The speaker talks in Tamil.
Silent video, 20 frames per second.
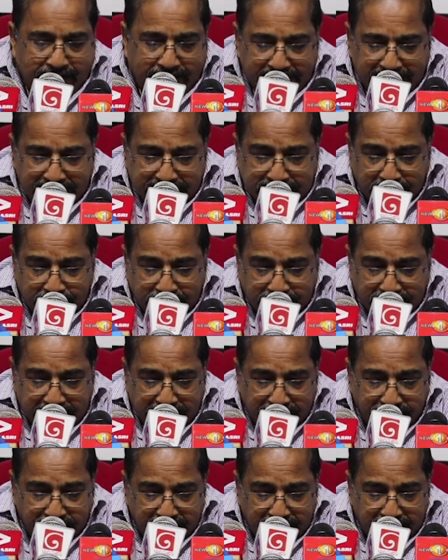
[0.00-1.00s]
அலி
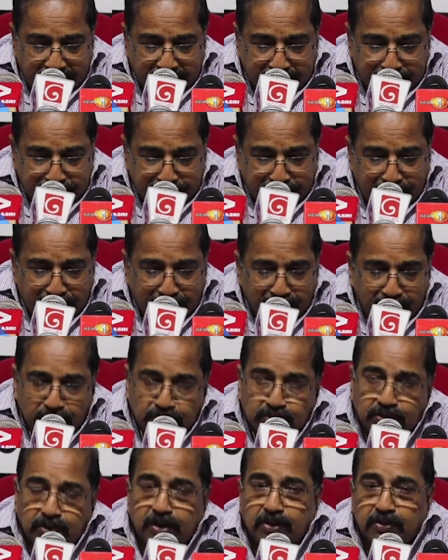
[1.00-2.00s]
சப்ரி அவர்களுக்கு
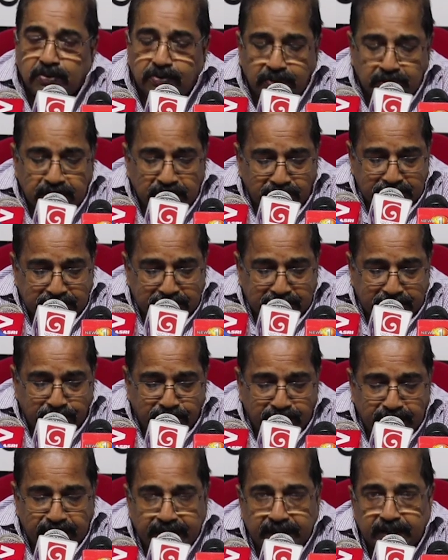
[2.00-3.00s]
நாங்கள் சொல்லக்கூடிய
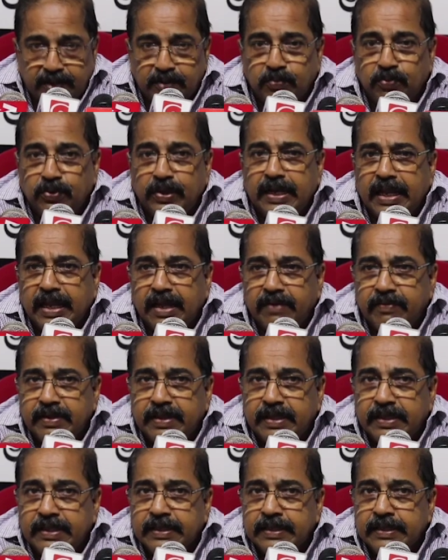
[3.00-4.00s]
விஷயம் இதுதான்
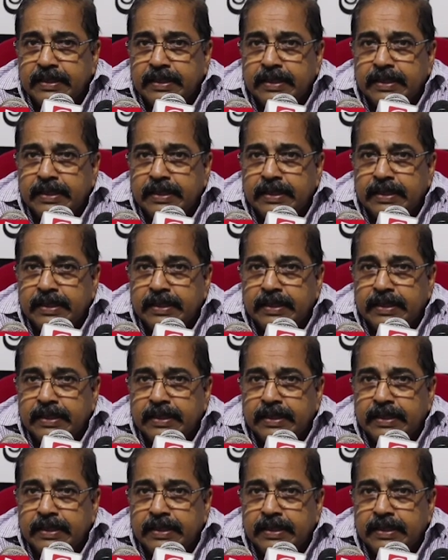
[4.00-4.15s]
முதலாவது